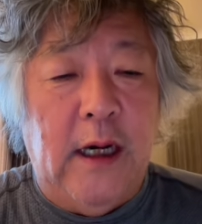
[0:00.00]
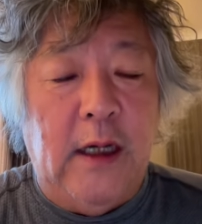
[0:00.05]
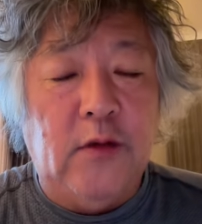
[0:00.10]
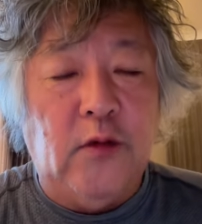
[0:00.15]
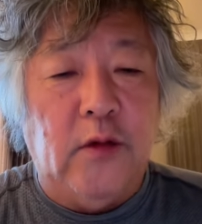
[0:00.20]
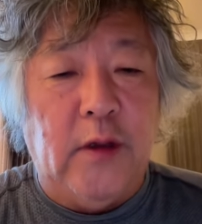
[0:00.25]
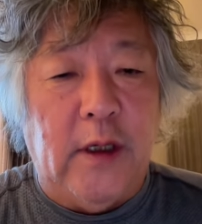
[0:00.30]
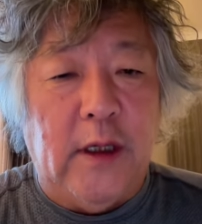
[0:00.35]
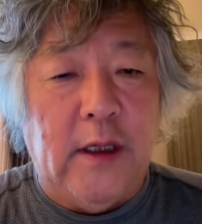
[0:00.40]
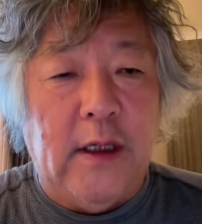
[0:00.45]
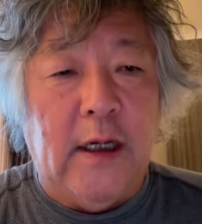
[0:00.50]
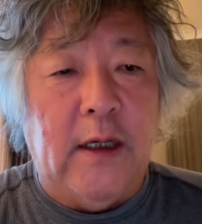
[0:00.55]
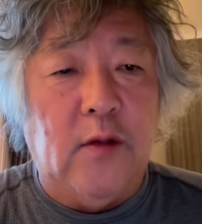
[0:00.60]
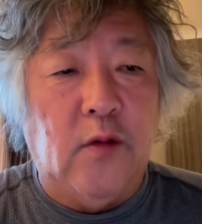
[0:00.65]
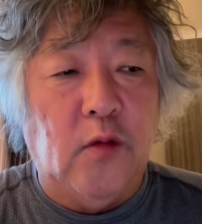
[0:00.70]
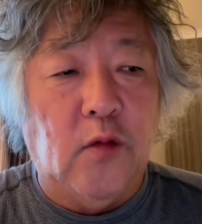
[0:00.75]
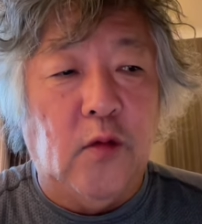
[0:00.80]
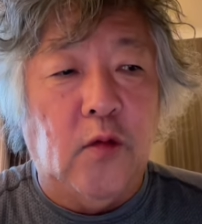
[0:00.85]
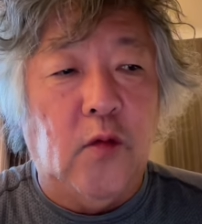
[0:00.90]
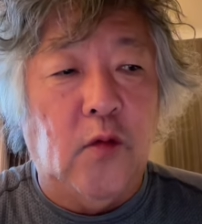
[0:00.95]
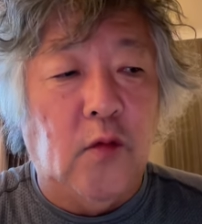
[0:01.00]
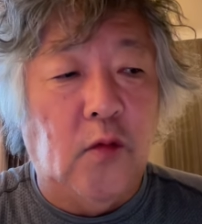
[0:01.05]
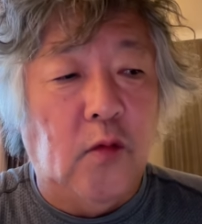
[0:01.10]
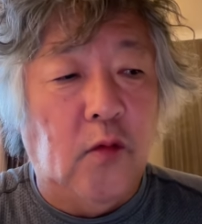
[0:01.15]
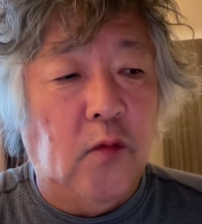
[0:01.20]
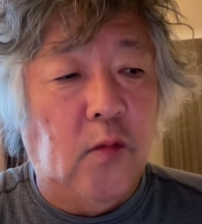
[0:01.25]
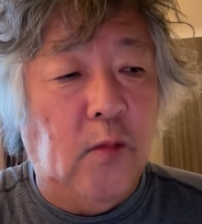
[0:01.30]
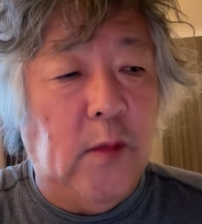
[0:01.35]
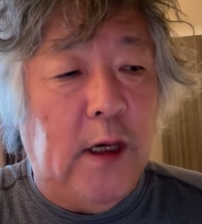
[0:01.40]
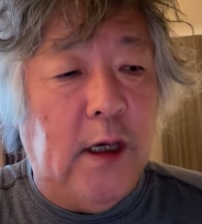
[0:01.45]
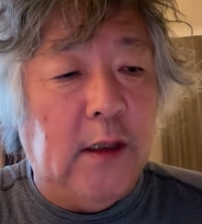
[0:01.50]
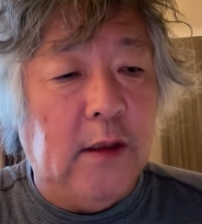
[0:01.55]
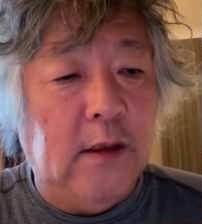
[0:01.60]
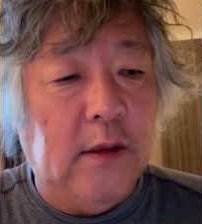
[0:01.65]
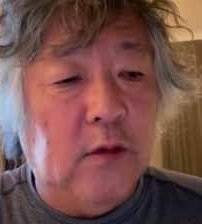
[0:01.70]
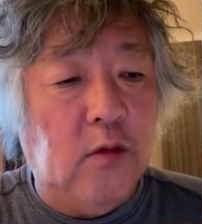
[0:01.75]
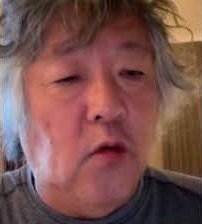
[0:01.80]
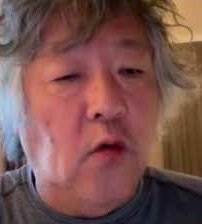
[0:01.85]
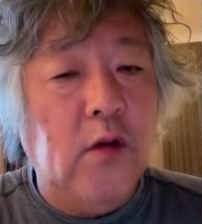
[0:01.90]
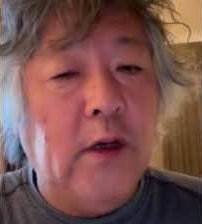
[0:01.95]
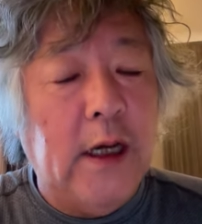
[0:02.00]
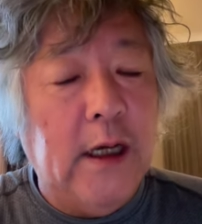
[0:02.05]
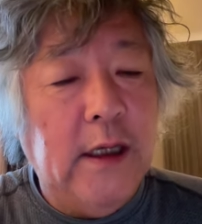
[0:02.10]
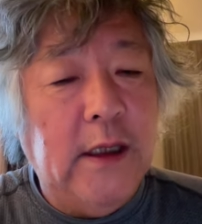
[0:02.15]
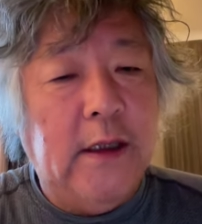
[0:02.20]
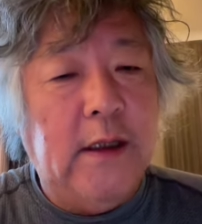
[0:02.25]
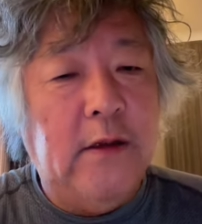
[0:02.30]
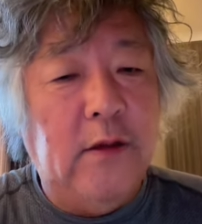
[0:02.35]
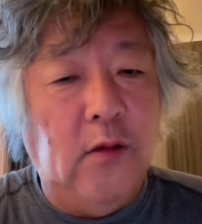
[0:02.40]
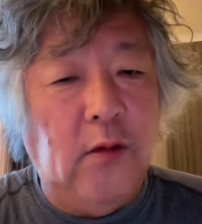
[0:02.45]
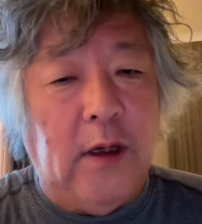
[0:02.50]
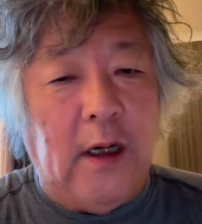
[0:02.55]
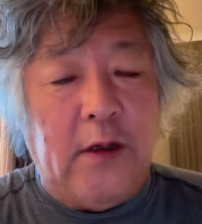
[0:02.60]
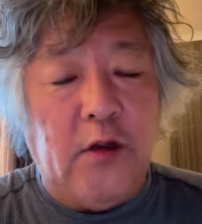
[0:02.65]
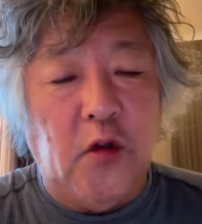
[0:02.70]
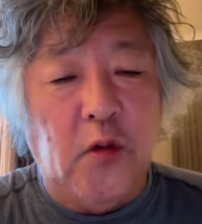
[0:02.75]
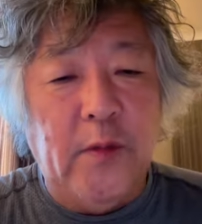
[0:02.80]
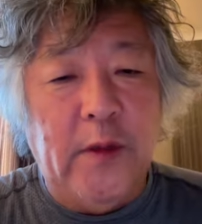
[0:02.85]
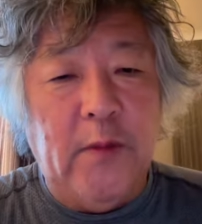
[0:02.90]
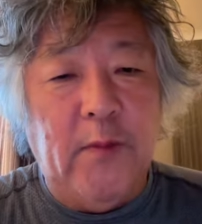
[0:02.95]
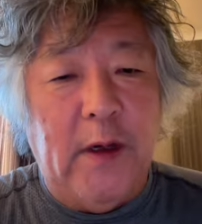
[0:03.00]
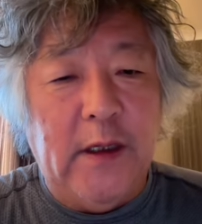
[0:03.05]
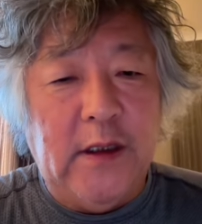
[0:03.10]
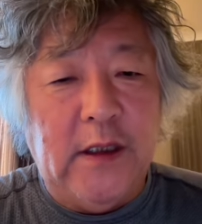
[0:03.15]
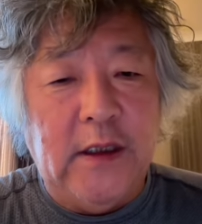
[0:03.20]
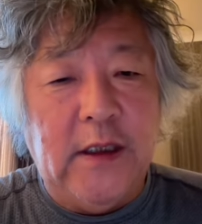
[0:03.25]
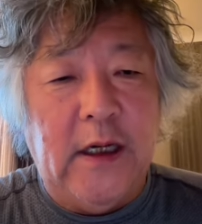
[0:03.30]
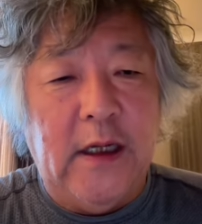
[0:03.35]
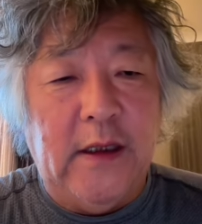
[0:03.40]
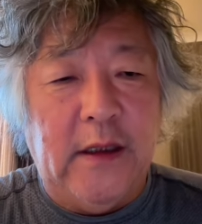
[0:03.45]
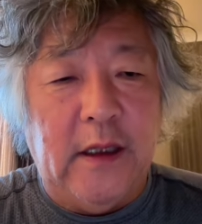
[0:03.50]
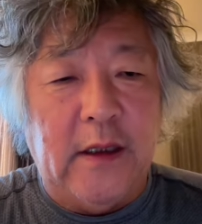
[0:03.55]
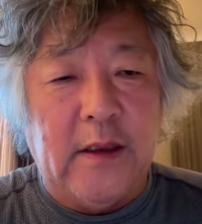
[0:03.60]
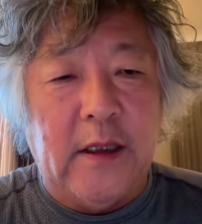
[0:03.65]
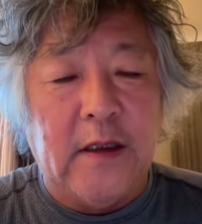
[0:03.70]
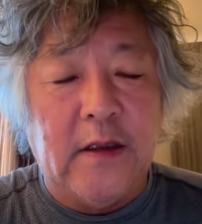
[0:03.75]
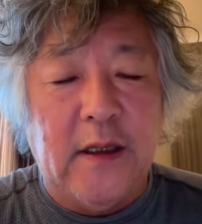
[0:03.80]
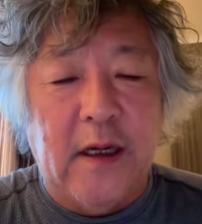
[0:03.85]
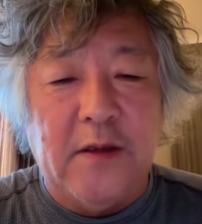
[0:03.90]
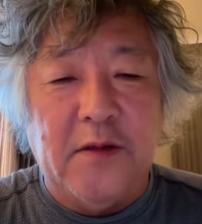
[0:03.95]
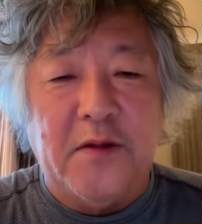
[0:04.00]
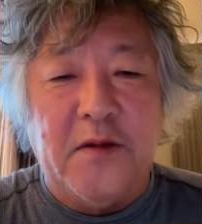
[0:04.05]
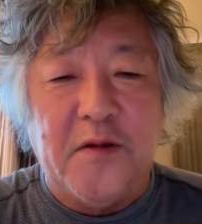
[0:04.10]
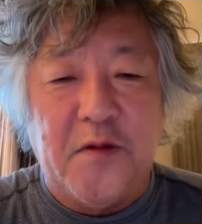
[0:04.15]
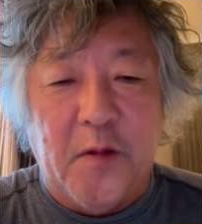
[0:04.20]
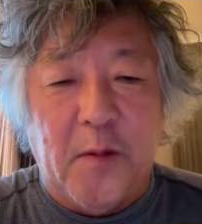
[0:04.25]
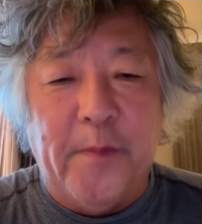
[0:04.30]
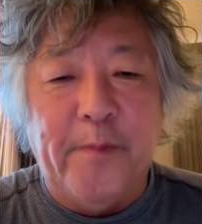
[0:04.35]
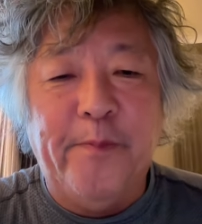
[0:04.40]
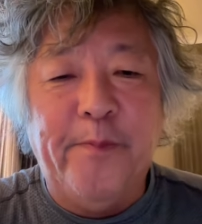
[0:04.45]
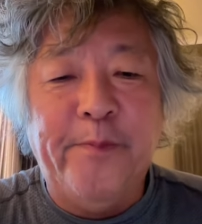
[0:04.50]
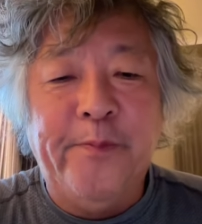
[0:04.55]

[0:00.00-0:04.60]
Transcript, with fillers: あとね、あのー、まあ、誤解とか読み間違いってたくさんあるんですよ。